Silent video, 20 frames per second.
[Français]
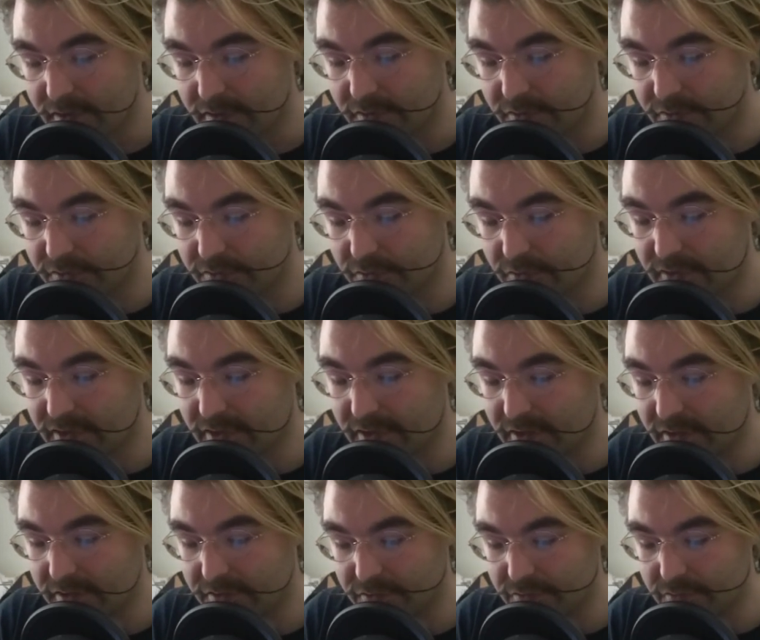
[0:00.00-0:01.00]
je clique
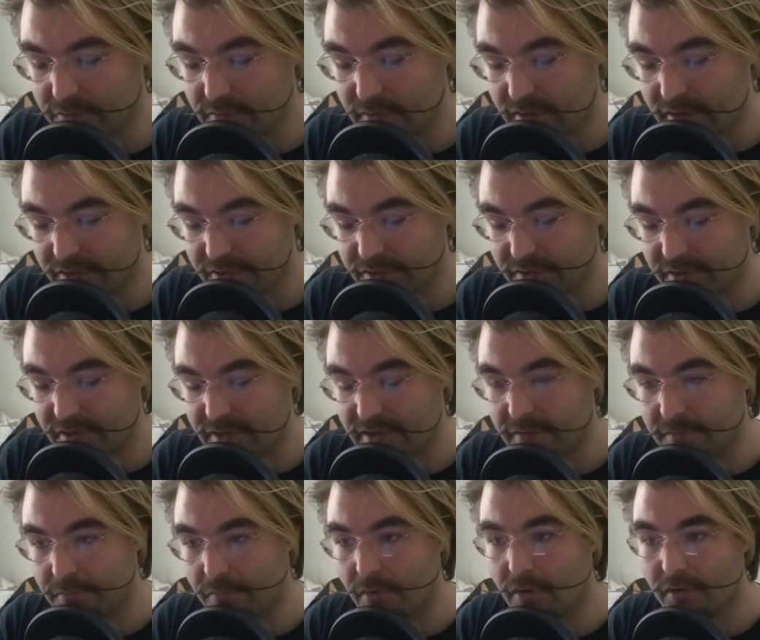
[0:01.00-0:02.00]
là-dessus, là, j'ai les
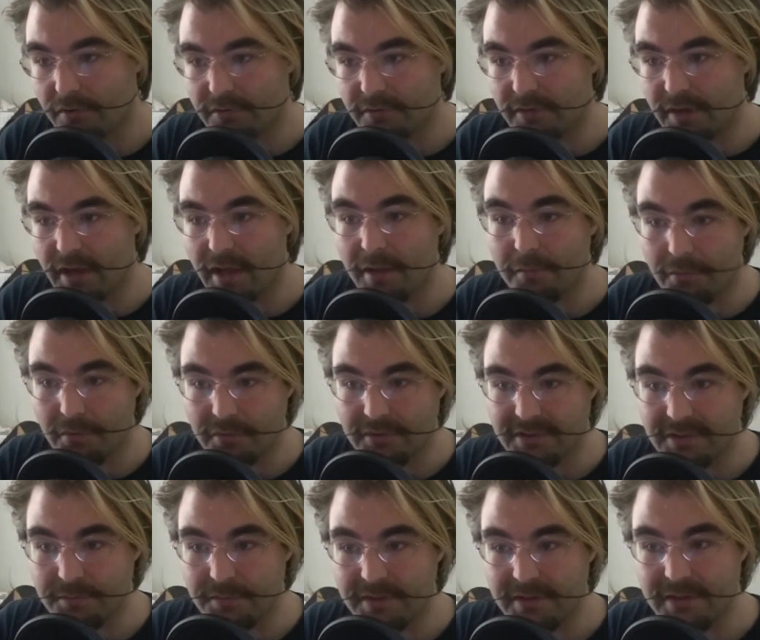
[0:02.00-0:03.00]
bornes à
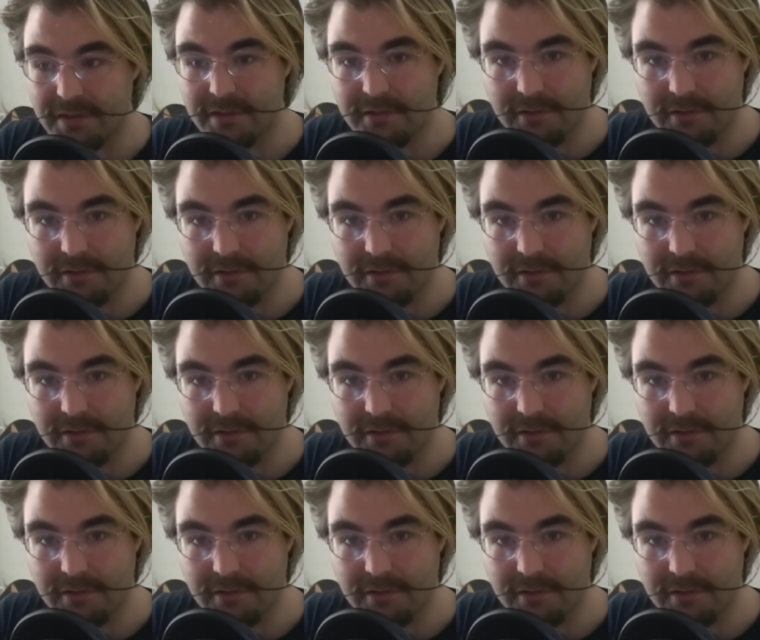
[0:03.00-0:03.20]
proximité,